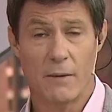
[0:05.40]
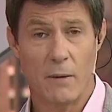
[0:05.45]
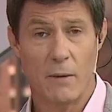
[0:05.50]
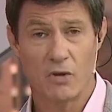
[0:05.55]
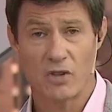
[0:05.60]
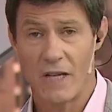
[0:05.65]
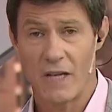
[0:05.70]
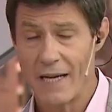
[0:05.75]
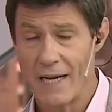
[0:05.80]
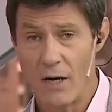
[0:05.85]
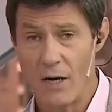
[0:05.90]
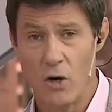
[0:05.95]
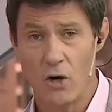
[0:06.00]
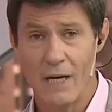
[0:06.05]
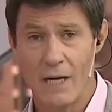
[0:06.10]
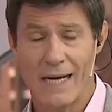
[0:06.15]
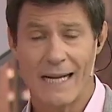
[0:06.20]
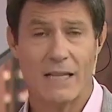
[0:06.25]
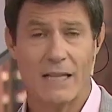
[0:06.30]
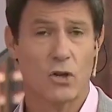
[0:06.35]
te vamos a dar
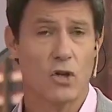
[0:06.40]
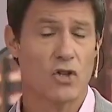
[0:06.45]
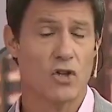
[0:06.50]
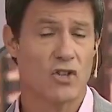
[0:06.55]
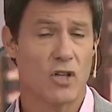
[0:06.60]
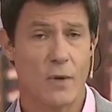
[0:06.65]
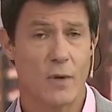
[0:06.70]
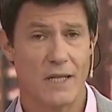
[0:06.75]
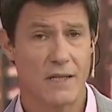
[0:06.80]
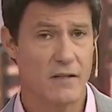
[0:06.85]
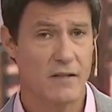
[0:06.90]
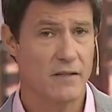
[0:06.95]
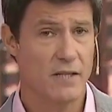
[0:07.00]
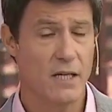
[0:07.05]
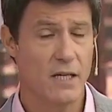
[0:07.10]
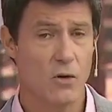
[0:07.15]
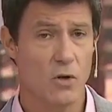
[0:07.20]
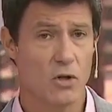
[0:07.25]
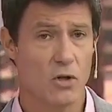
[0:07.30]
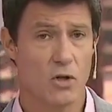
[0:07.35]
ahora,
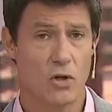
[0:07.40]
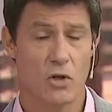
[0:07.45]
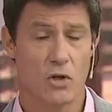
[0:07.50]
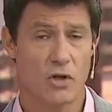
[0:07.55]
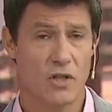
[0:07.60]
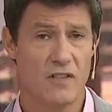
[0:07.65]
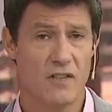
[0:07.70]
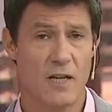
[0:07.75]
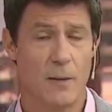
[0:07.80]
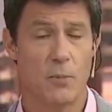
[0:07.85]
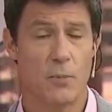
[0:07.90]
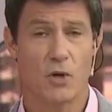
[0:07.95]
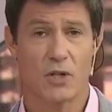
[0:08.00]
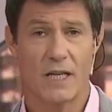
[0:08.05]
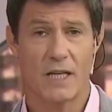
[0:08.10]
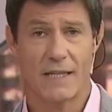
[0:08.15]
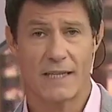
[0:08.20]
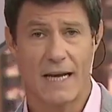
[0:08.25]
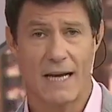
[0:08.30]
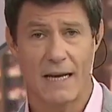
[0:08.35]
14.25 en Toda Noticias,
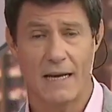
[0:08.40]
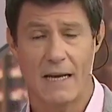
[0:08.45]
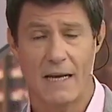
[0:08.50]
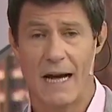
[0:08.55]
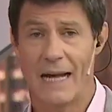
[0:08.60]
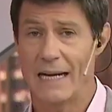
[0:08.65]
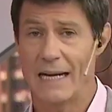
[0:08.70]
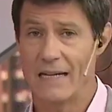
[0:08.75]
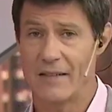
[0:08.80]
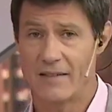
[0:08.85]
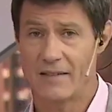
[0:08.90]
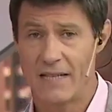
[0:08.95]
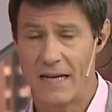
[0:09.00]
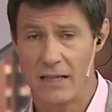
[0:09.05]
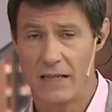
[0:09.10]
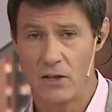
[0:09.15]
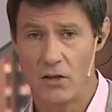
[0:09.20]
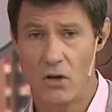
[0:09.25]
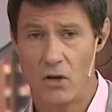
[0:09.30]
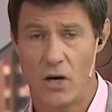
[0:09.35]
porque están
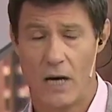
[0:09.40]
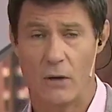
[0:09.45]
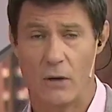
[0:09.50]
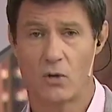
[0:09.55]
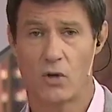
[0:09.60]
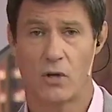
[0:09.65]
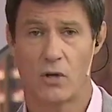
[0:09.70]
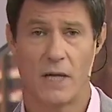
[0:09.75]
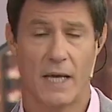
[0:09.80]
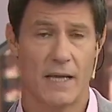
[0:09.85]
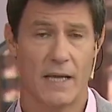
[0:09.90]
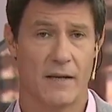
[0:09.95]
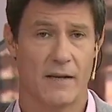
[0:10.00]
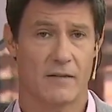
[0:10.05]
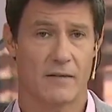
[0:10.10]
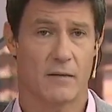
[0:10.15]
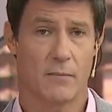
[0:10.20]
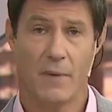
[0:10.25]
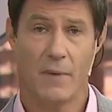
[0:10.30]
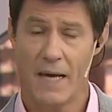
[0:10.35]
analizando
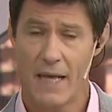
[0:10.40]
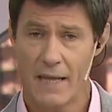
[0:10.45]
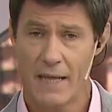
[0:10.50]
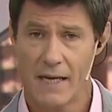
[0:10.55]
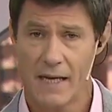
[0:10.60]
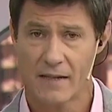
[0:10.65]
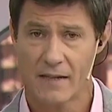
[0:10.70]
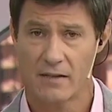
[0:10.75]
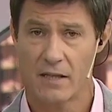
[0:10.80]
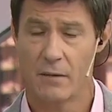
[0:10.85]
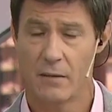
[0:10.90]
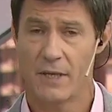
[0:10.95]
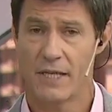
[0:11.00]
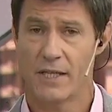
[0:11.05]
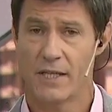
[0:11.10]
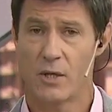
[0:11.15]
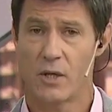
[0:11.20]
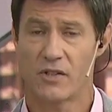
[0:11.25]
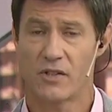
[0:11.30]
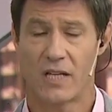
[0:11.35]
autoridades médicas y el
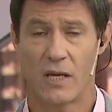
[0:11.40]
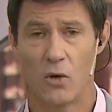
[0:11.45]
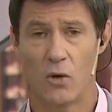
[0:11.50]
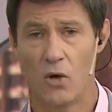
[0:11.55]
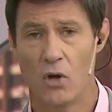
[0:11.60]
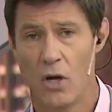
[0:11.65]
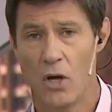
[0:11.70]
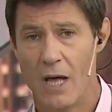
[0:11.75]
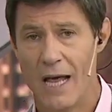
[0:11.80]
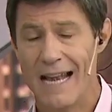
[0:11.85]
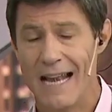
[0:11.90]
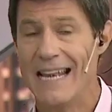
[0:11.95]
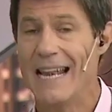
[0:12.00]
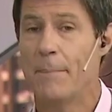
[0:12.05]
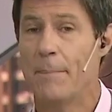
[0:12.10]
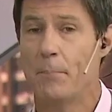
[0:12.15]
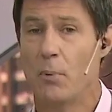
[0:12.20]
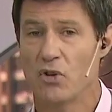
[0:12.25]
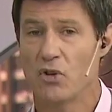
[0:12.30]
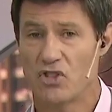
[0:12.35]
Ministerio de Salud
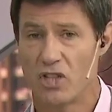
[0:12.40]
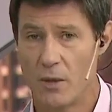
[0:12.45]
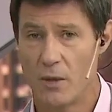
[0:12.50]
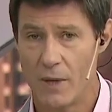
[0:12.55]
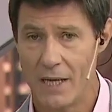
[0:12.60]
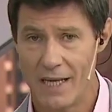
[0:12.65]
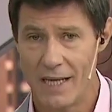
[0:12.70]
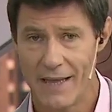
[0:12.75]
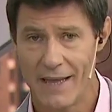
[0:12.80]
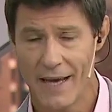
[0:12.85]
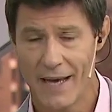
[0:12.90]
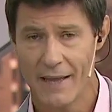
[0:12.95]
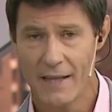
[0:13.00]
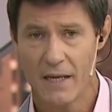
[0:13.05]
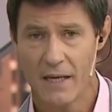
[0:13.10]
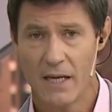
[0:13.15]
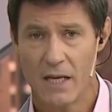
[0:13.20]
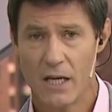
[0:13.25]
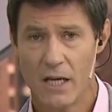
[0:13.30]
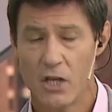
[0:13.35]
la
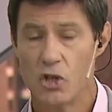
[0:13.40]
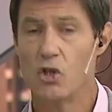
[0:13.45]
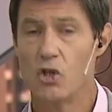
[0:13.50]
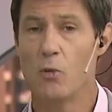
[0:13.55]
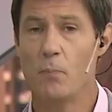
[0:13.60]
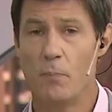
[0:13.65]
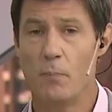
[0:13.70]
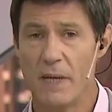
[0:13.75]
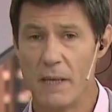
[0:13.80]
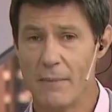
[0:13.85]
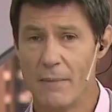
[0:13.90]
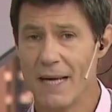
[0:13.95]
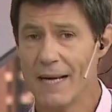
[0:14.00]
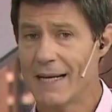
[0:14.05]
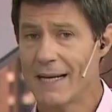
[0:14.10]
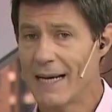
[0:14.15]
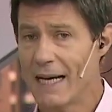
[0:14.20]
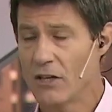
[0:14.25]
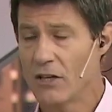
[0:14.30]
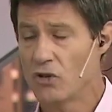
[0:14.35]
posibilidad de un
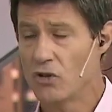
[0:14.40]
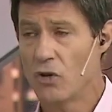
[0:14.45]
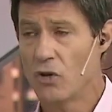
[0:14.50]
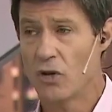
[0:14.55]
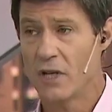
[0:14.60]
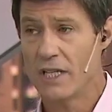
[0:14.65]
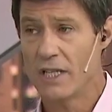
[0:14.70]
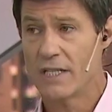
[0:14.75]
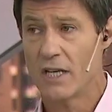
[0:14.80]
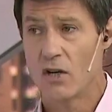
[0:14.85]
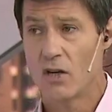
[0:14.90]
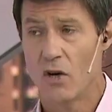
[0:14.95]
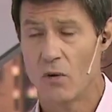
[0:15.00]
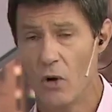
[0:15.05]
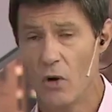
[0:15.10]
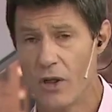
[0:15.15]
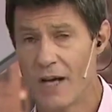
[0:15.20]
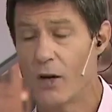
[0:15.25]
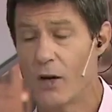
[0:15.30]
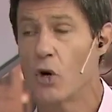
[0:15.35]
primer caso, Guille
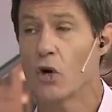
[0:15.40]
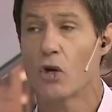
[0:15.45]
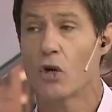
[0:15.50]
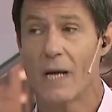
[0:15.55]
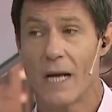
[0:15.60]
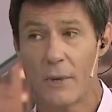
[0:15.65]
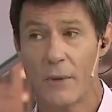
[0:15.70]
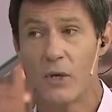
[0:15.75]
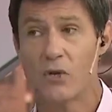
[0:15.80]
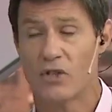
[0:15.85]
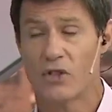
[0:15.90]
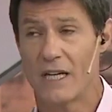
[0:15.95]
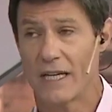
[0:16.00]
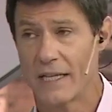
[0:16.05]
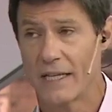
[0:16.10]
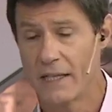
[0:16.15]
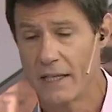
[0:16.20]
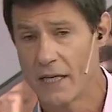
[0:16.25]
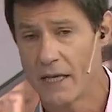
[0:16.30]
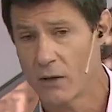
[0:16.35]
Lobo, de coronavirus en
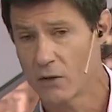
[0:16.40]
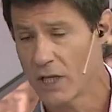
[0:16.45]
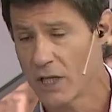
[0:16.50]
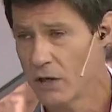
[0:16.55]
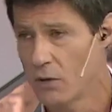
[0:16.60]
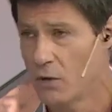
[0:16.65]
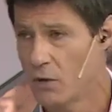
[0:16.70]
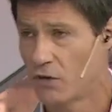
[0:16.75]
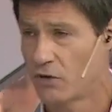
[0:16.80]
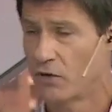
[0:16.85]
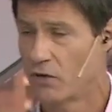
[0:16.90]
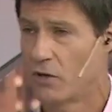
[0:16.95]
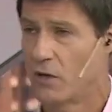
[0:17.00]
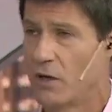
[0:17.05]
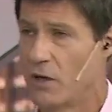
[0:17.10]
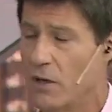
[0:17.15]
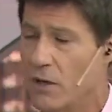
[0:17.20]
Argentina. Contanos vos.